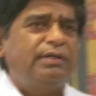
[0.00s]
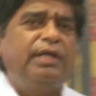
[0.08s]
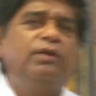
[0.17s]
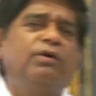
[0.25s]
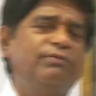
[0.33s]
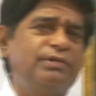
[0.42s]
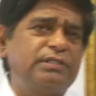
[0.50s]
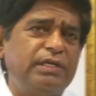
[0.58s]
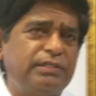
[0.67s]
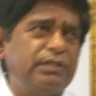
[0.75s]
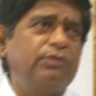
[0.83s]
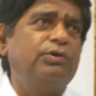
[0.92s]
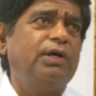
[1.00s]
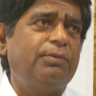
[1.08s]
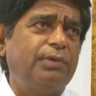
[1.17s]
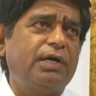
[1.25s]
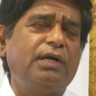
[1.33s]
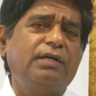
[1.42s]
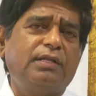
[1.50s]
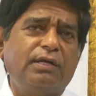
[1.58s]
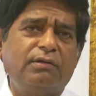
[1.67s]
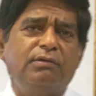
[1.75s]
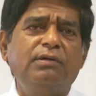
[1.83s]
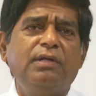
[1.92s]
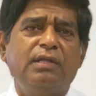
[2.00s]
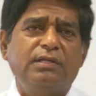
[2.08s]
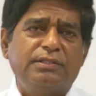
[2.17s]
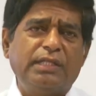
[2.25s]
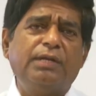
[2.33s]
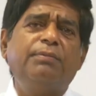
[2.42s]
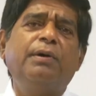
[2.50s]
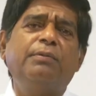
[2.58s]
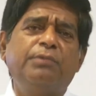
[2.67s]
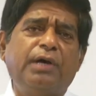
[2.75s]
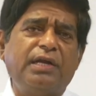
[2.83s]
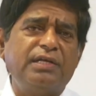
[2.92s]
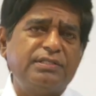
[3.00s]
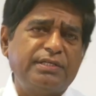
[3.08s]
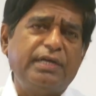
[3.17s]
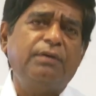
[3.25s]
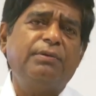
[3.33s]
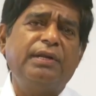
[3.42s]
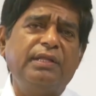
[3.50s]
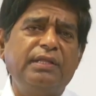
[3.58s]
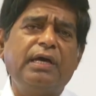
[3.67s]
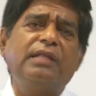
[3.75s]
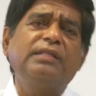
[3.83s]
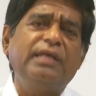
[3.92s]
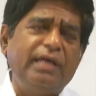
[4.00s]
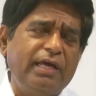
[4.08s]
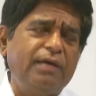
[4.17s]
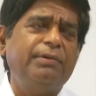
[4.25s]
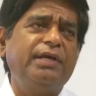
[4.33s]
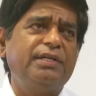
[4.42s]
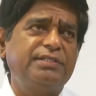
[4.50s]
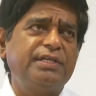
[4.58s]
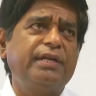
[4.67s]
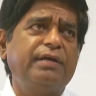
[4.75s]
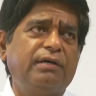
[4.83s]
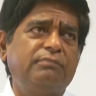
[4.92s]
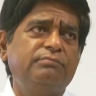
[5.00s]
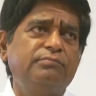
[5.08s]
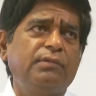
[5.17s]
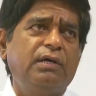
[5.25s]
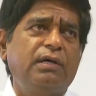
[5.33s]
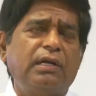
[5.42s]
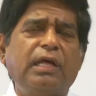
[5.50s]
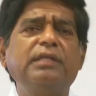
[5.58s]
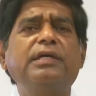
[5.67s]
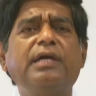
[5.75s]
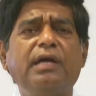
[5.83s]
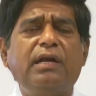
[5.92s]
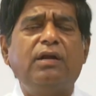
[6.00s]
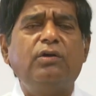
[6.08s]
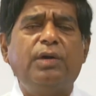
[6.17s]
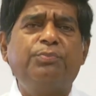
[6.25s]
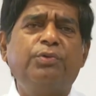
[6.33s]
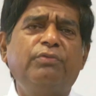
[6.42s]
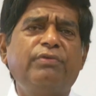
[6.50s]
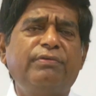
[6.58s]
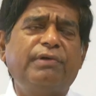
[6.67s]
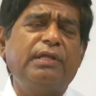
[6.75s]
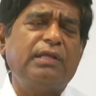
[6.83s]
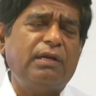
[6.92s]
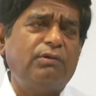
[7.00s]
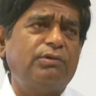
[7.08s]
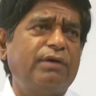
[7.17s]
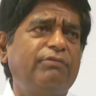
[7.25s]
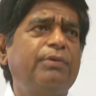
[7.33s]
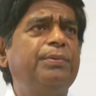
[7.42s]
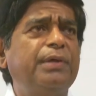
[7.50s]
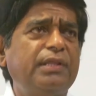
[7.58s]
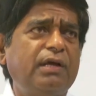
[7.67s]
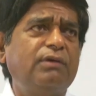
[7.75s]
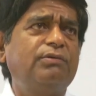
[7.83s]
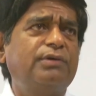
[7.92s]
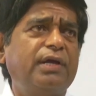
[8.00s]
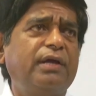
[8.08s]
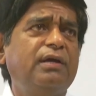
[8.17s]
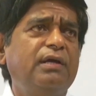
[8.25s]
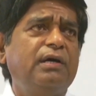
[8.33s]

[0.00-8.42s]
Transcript: నేను ఒక విశ్లేషకునిగా మాట్లాడతాను చంద్రబాబును అరెస్ట్ చేయడం అనేది అతి హేయమైన చర్య రాజకీయాలలో ఎప్పుడు వివాదాలు ఉంటాయి విభేదాలు ఉంటాయి